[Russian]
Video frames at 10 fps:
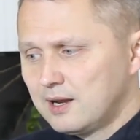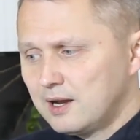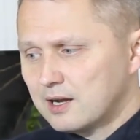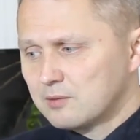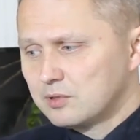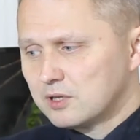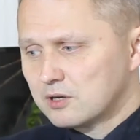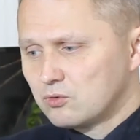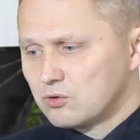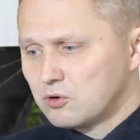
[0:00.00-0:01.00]
как
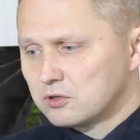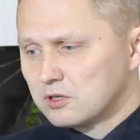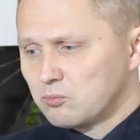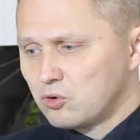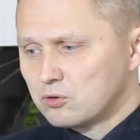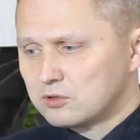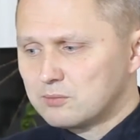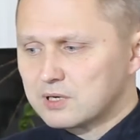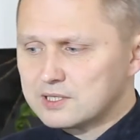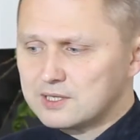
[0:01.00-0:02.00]
благоугодна Богу
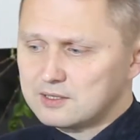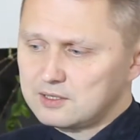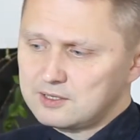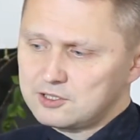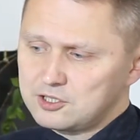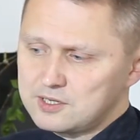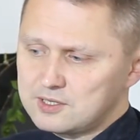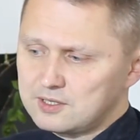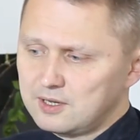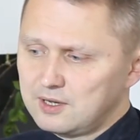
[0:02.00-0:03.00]
добродетельная
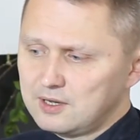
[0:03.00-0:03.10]
жизнь,